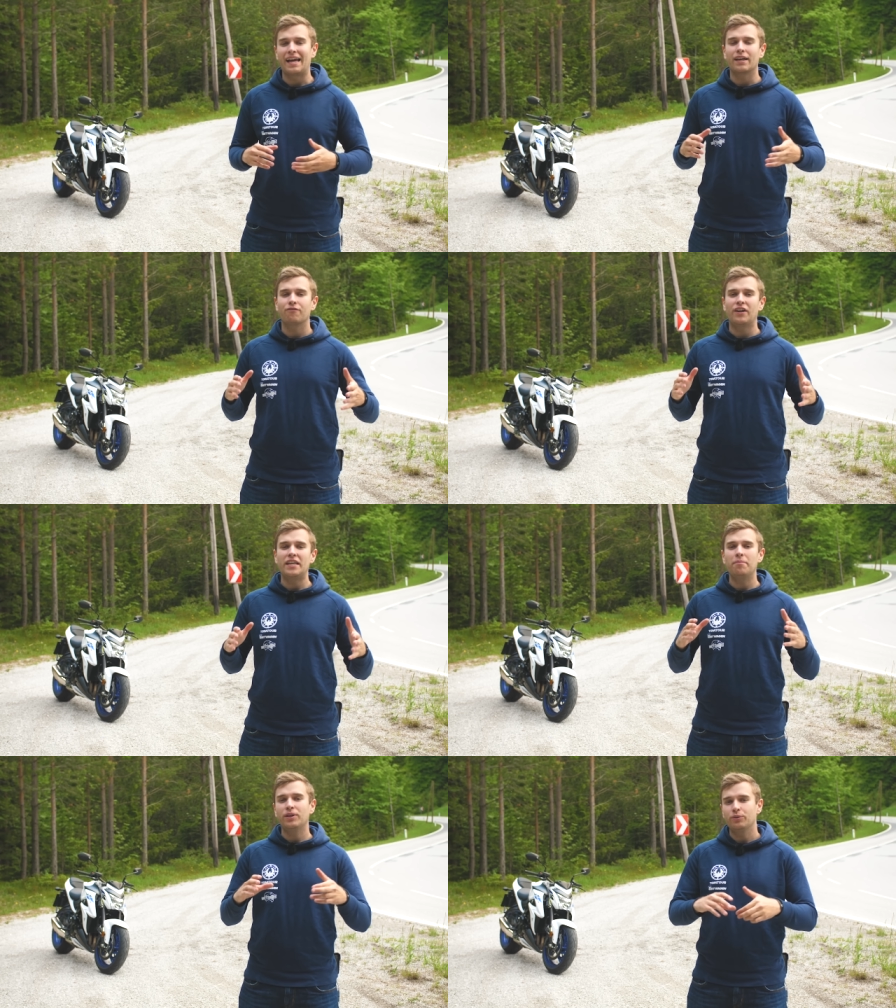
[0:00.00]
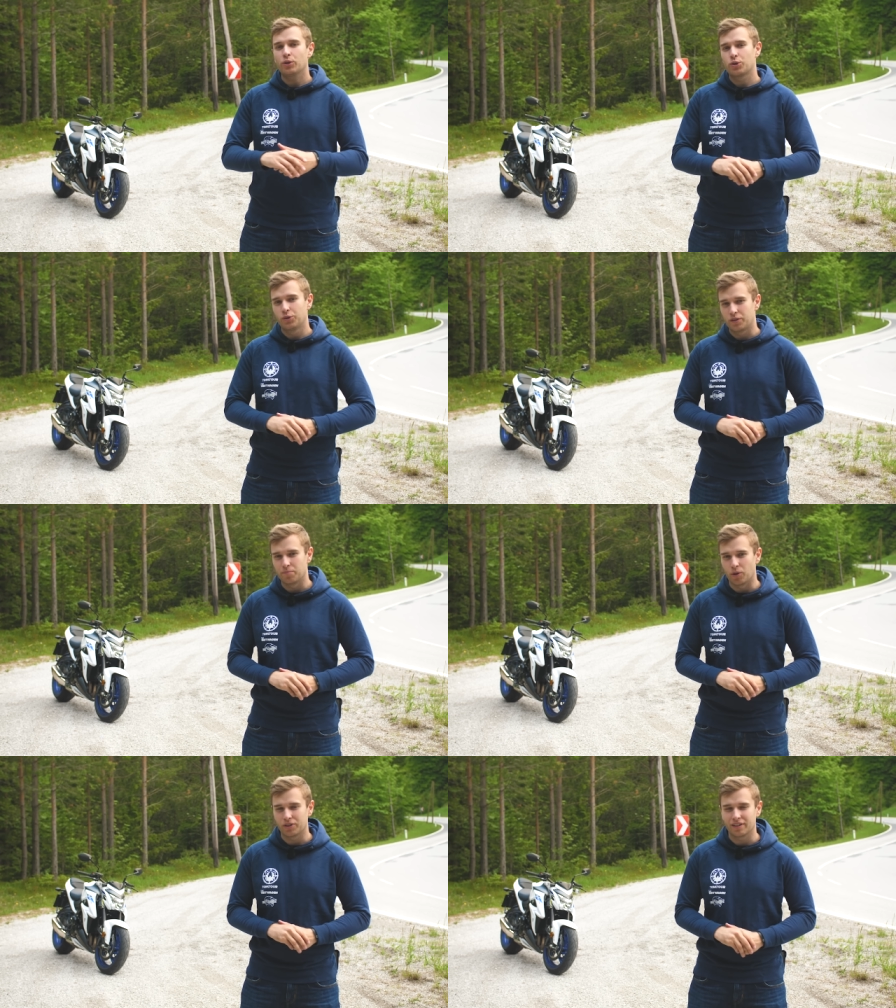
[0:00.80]
Ah ja, wenn ihr mich
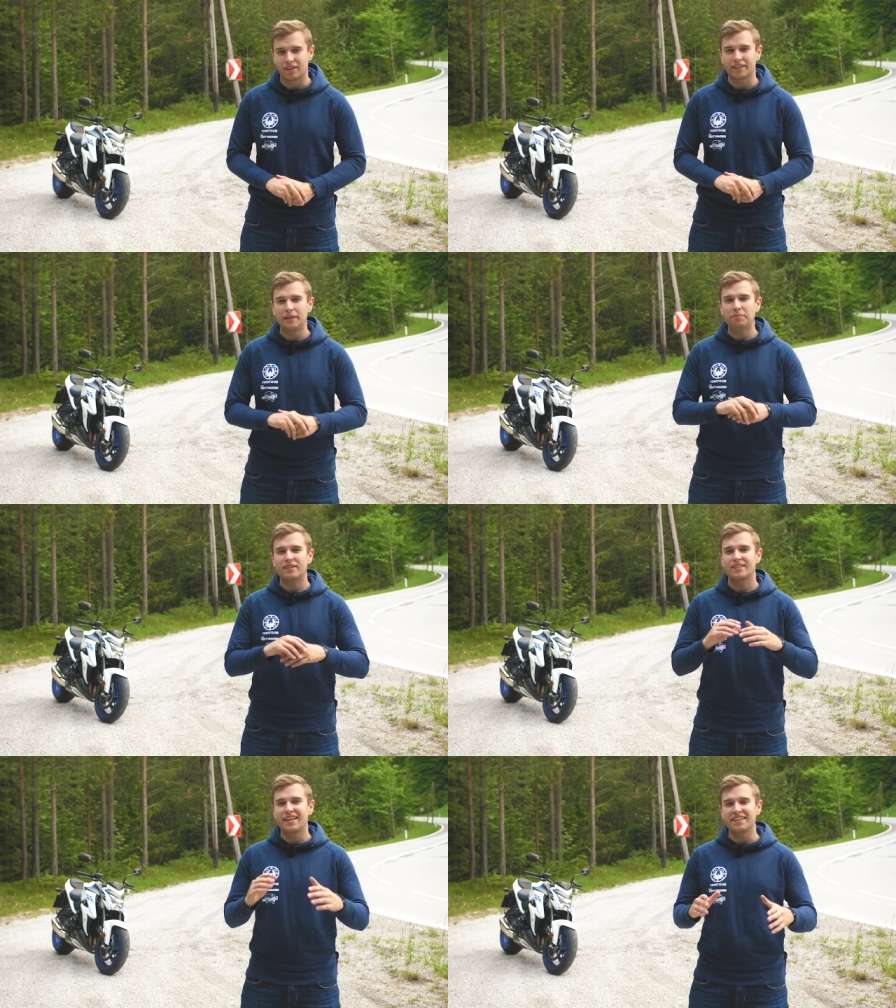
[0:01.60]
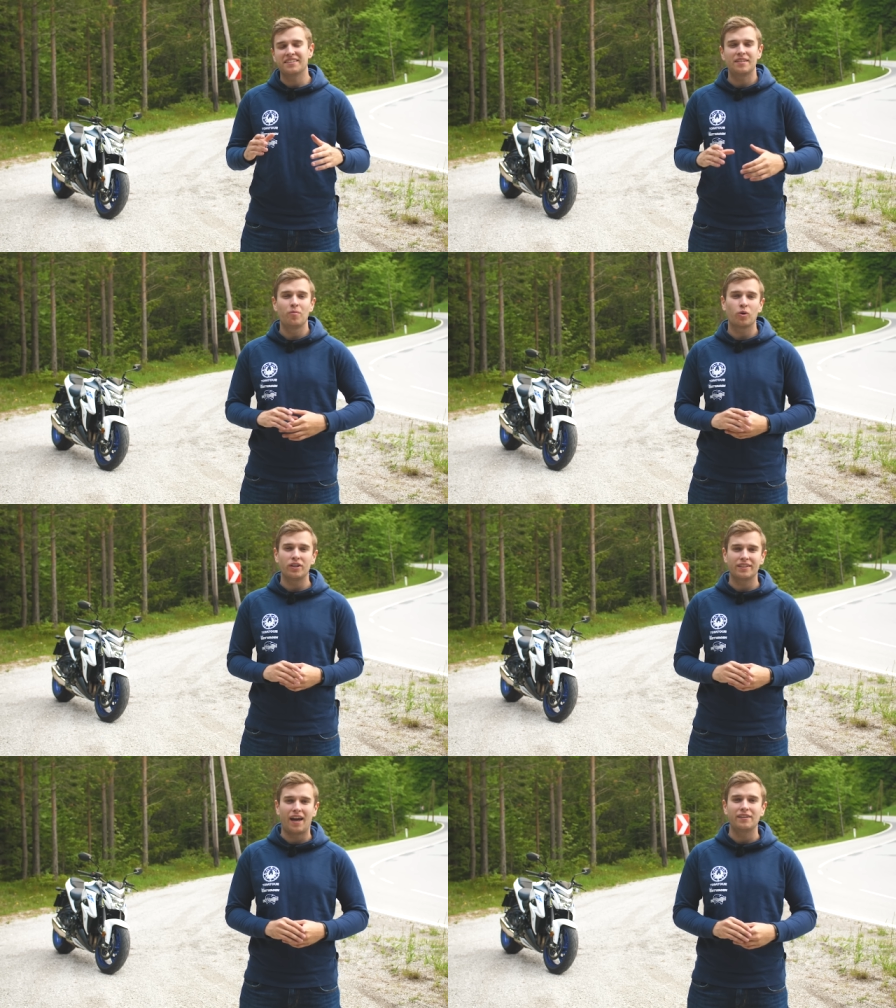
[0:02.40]
unterstützen möchtet, dann gibt es jetzt die
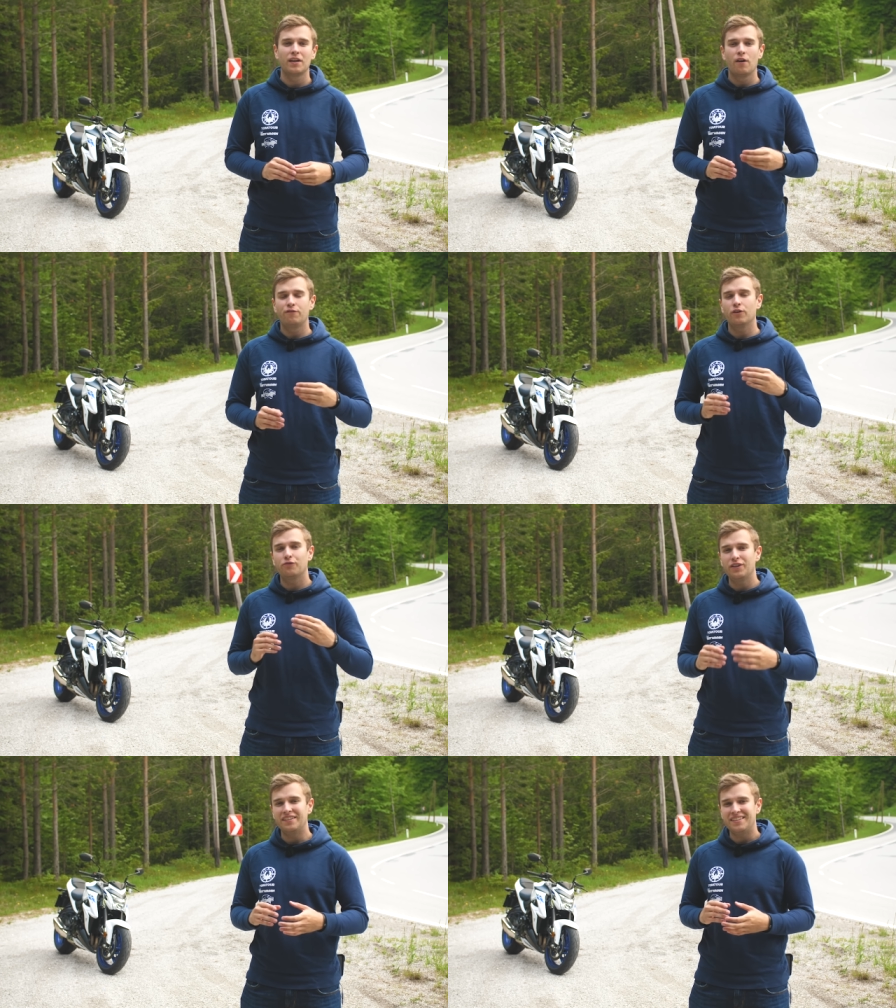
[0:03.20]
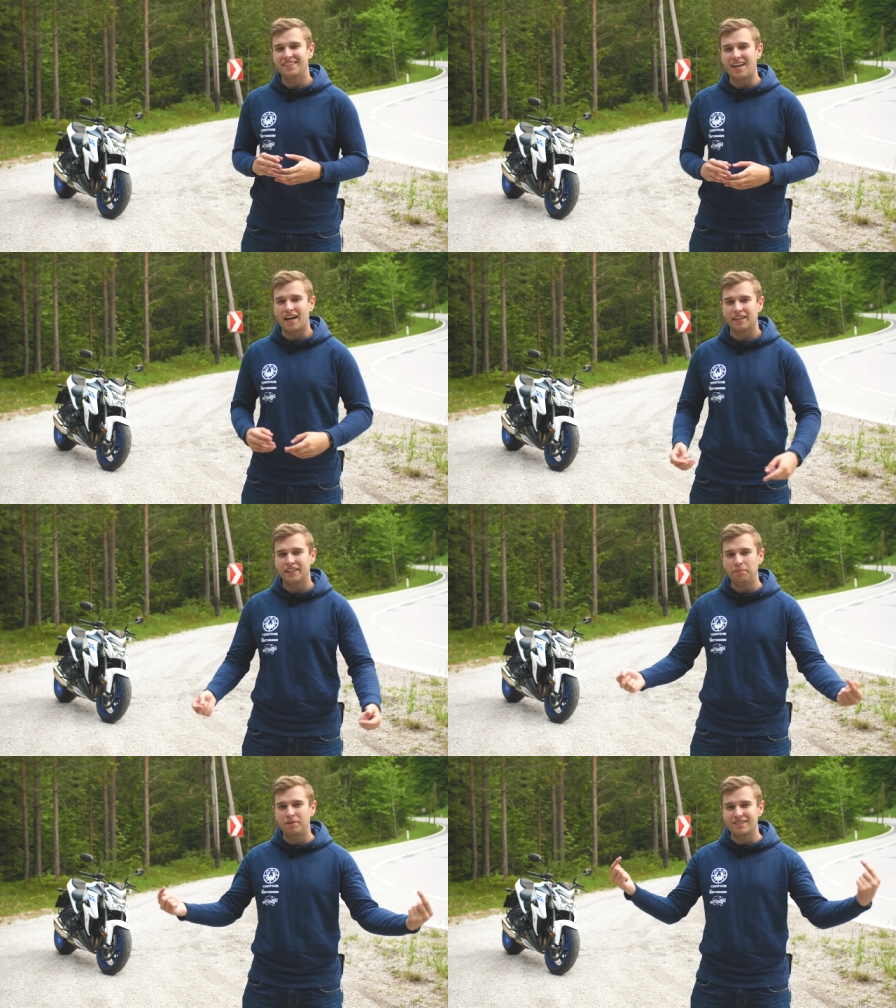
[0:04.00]
Möglichkeit, für 40 Tage
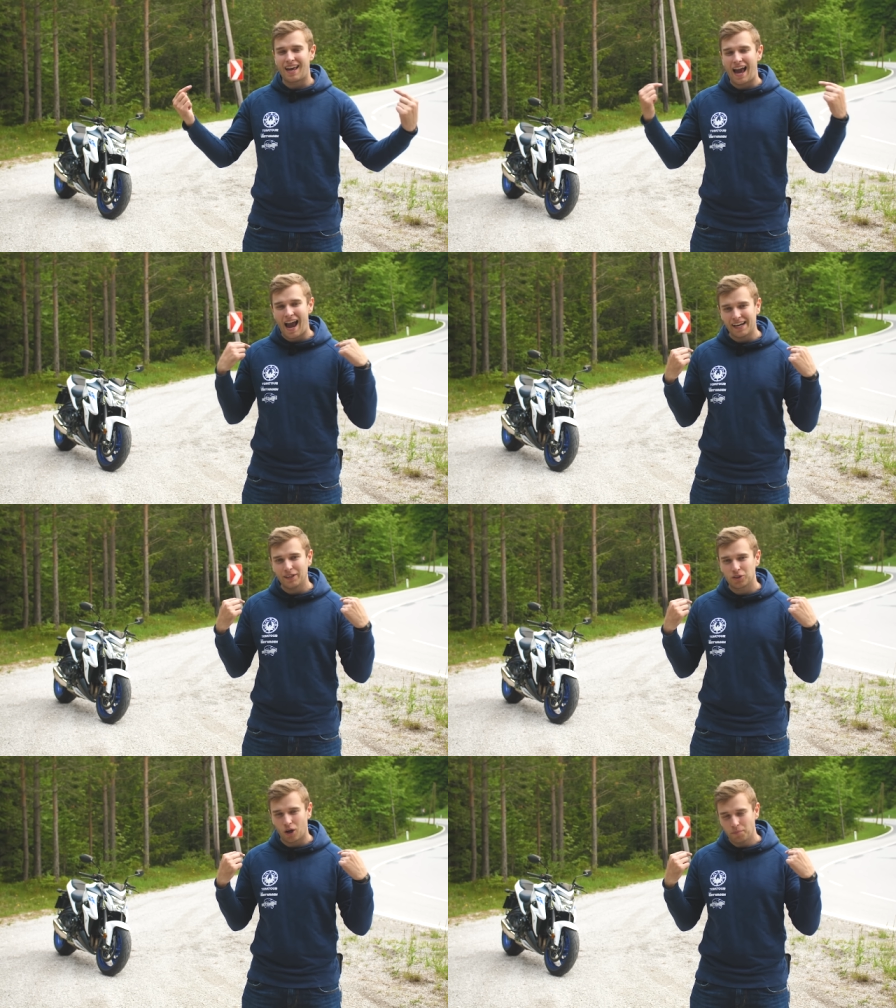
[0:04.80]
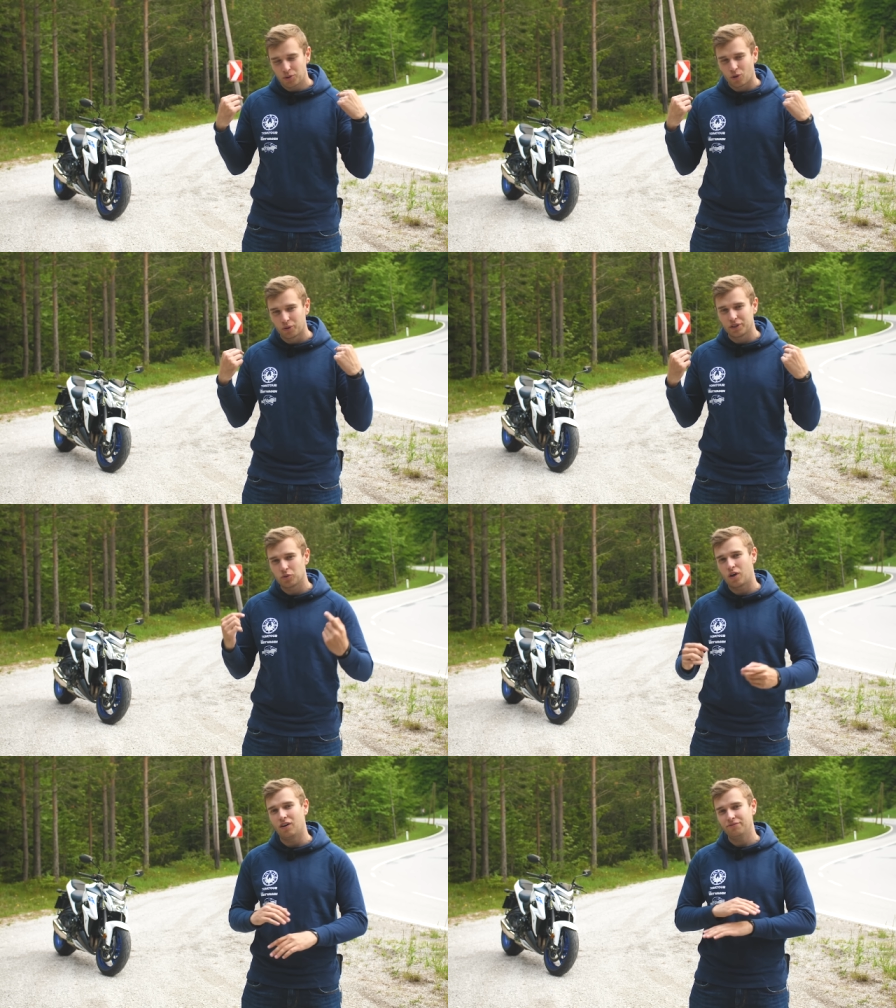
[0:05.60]
gibt es einen Tomto-Hoodie
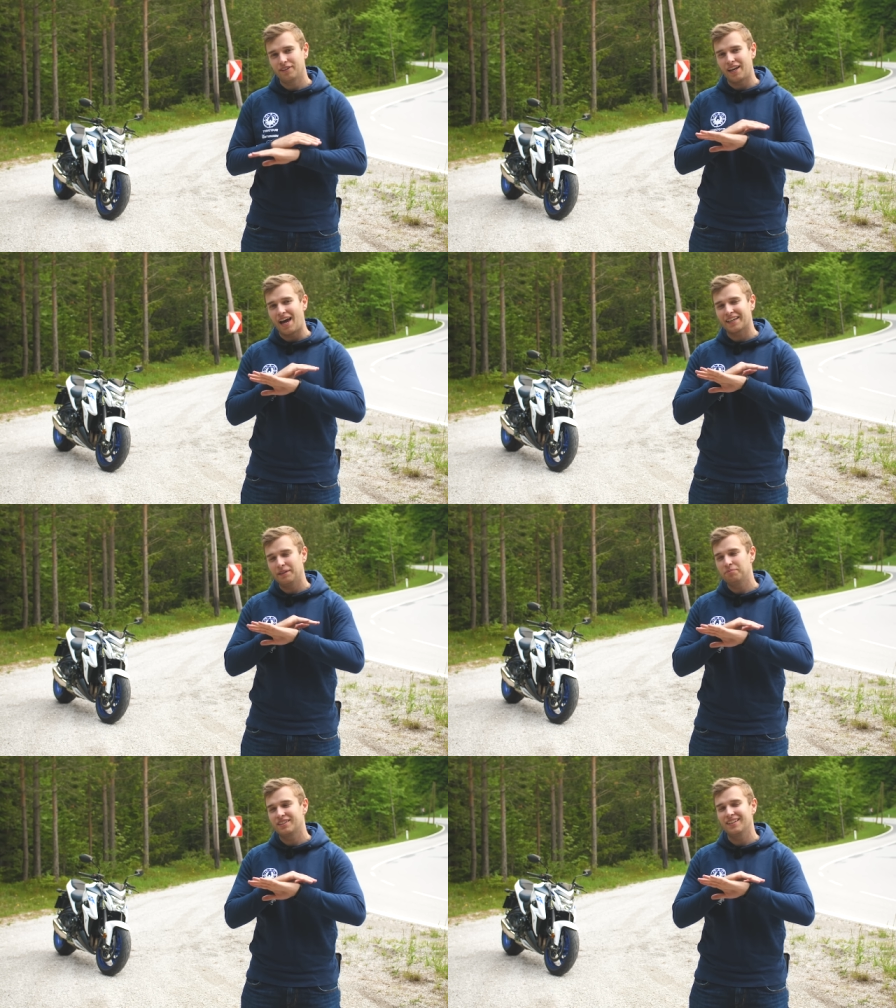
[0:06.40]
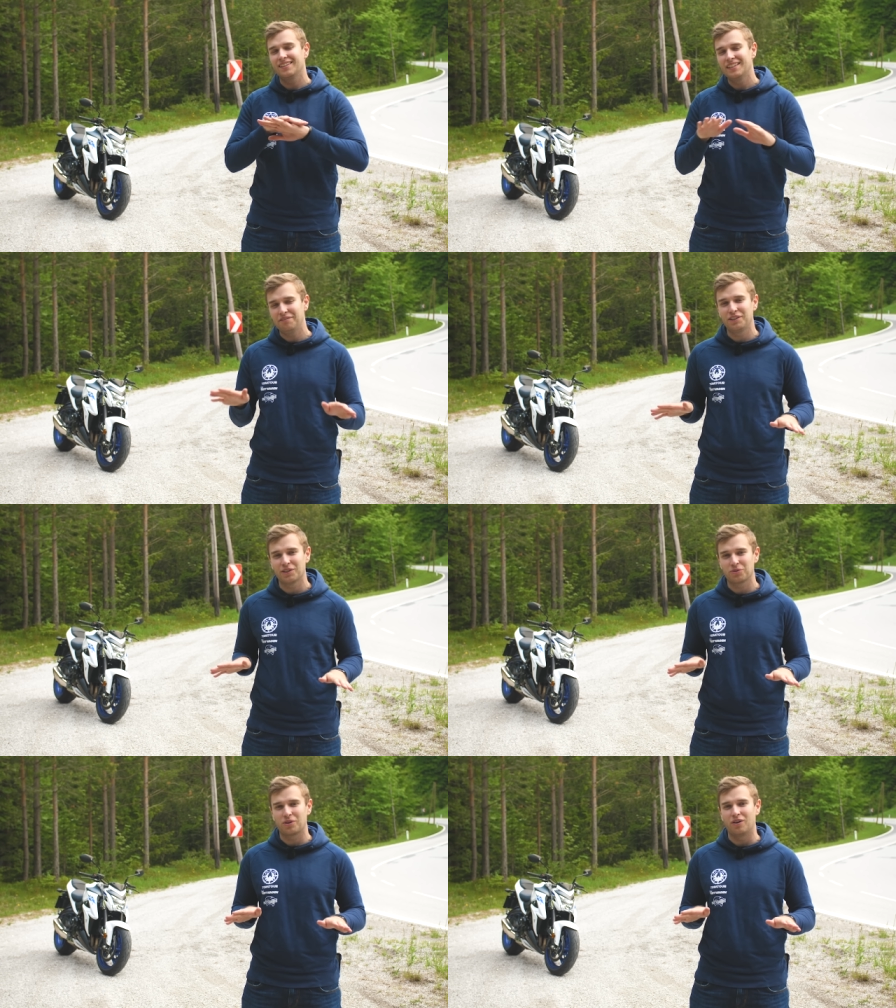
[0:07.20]
zu kaufen, danach gibt es den nie
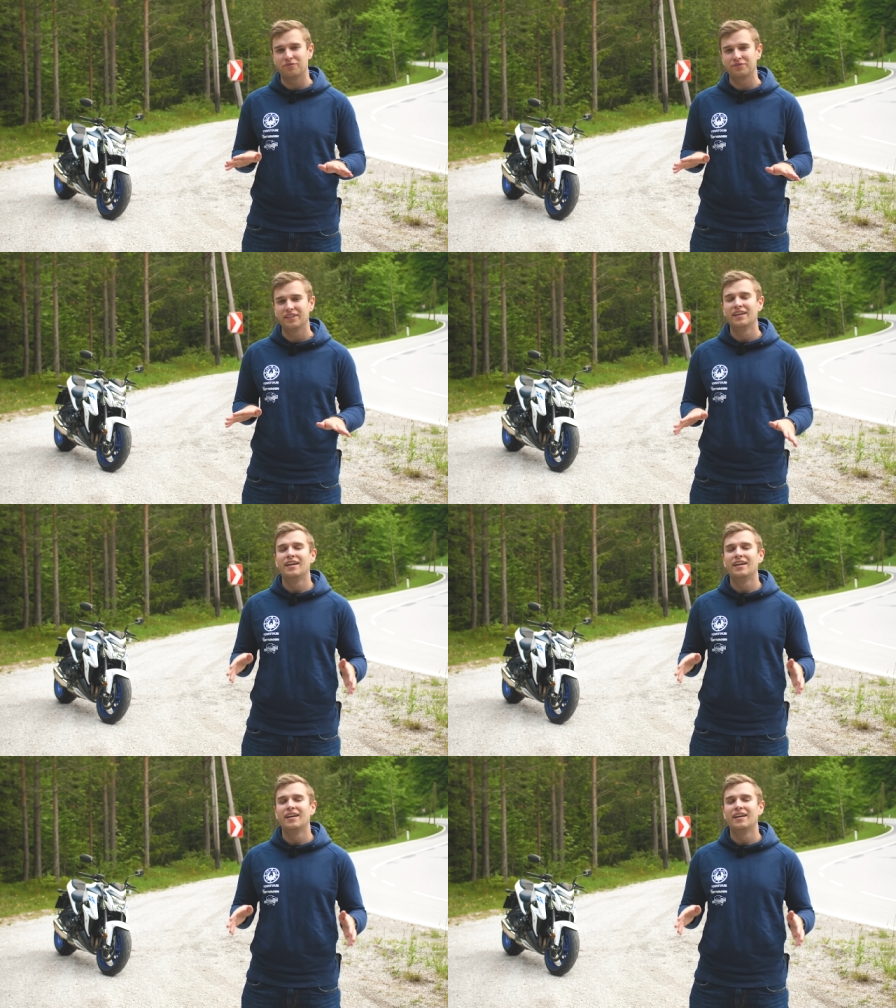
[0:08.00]
wieder zu kaufen.